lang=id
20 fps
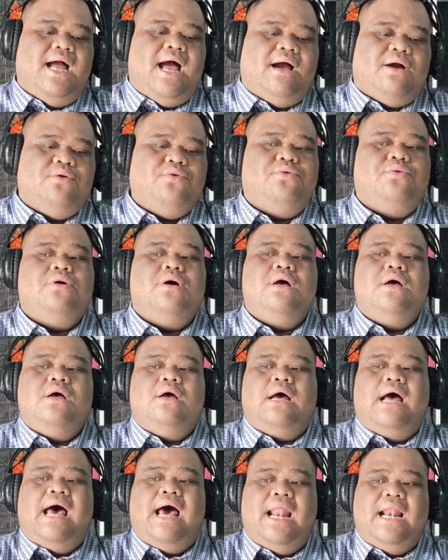ke aku
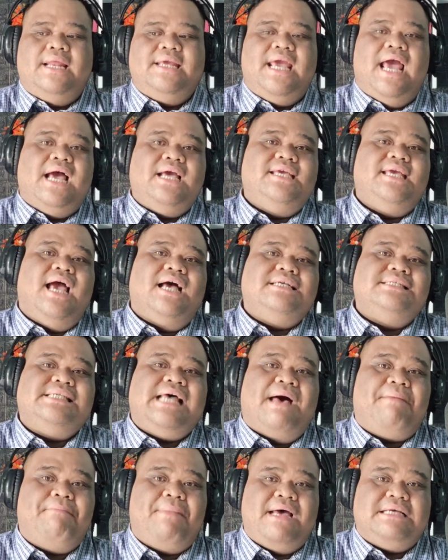hal yang yang
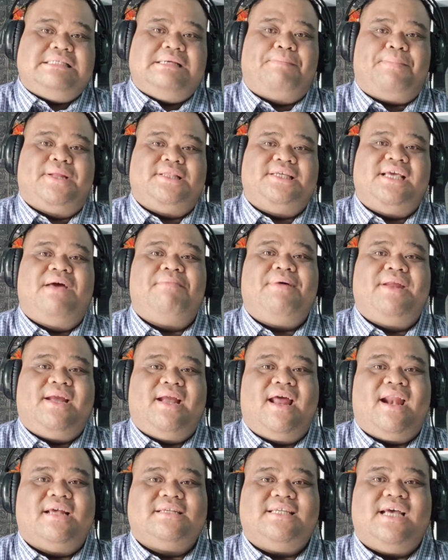sama seperti yang
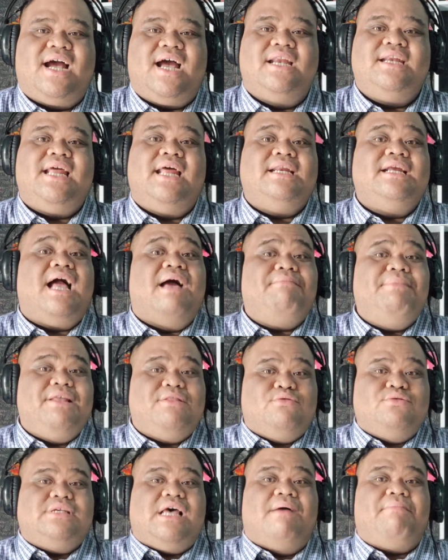mereka rasakan dan kami
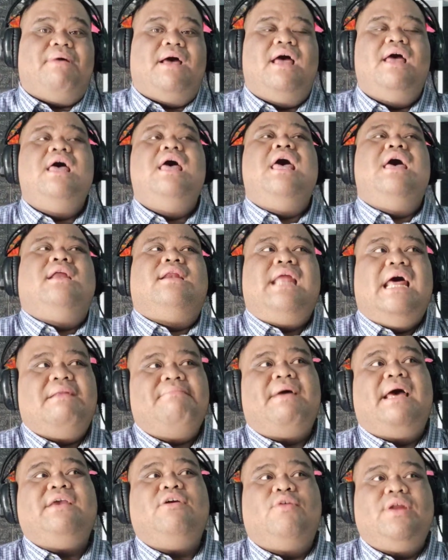itu sama.
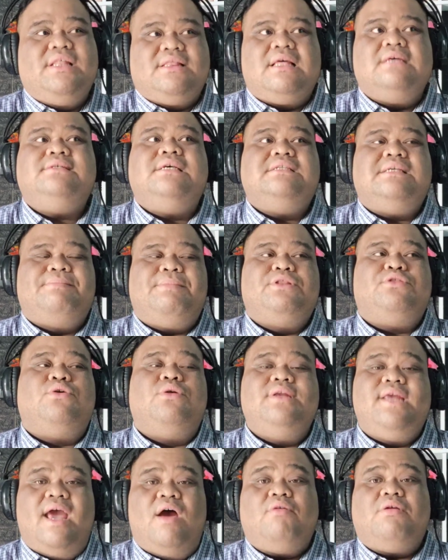Dan mayoritas sih
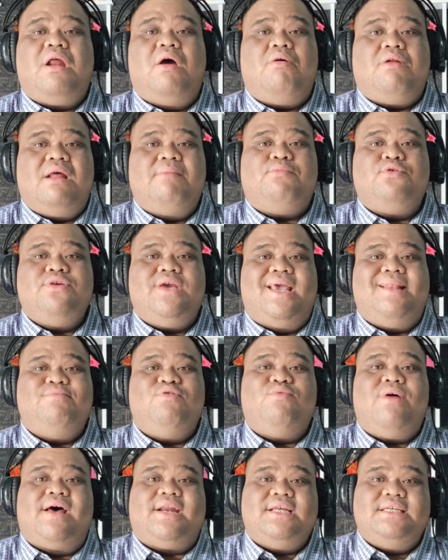sebetulnya orang-orang punya
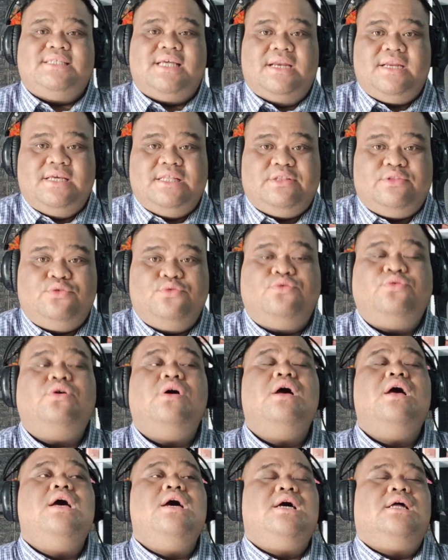ilmu warisan itu
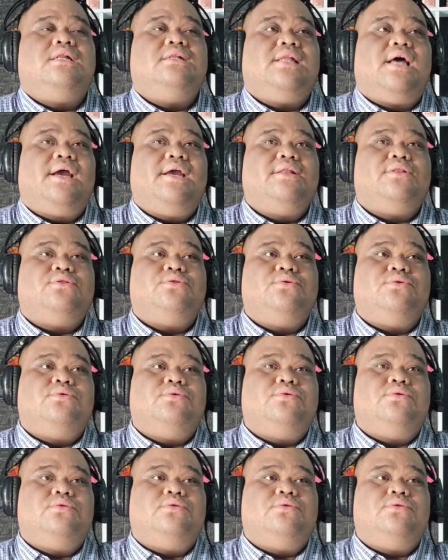entah itu